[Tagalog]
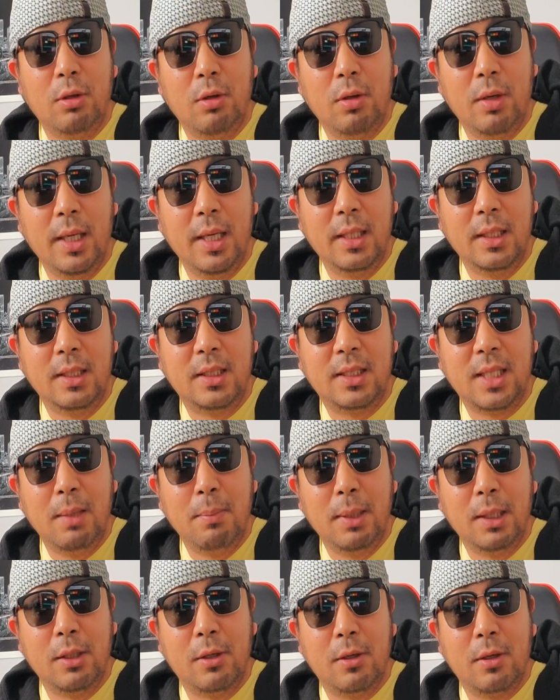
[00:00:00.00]
and
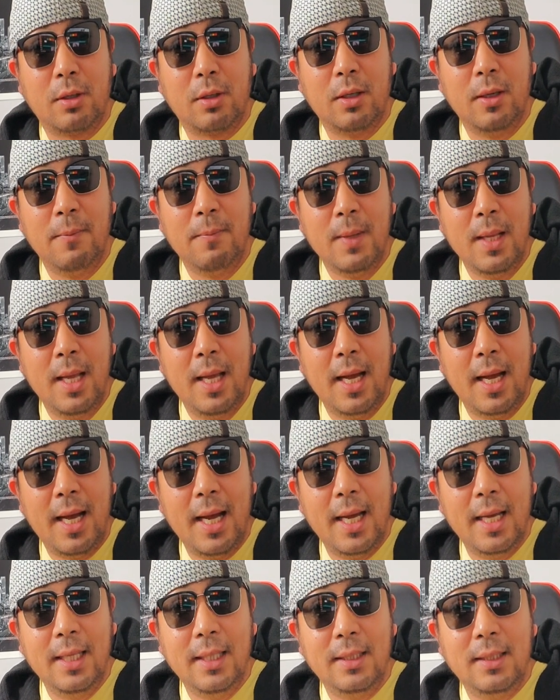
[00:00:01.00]
Salvador
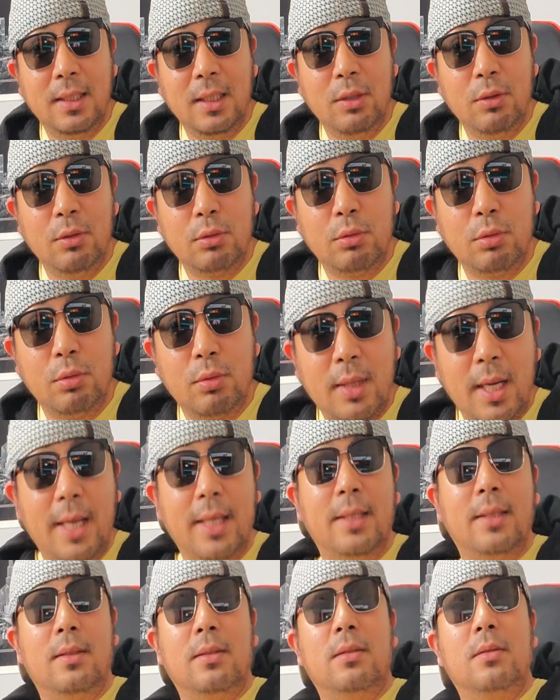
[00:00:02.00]
ay
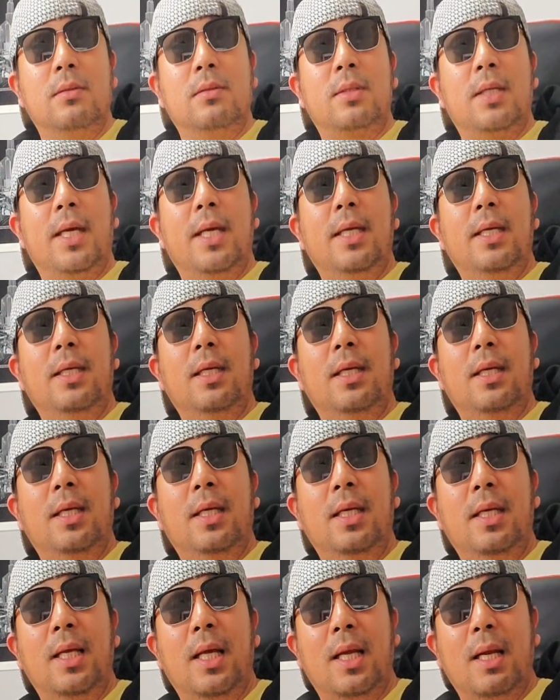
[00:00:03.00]
tinutukan. Okay,
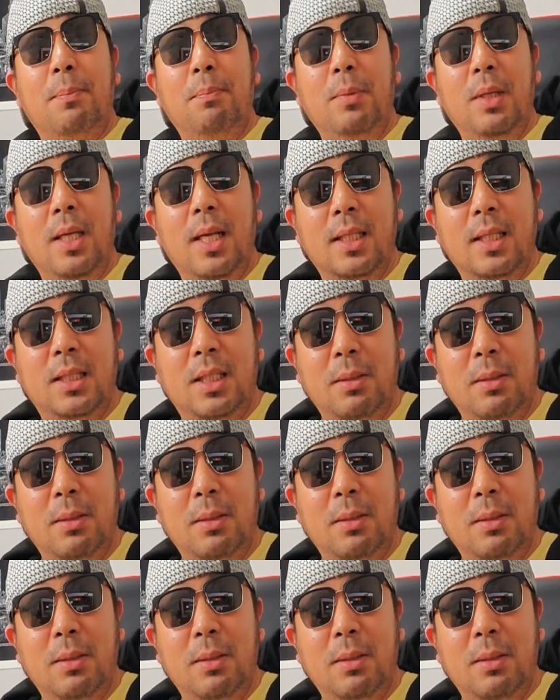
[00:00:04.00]
hinarap nila si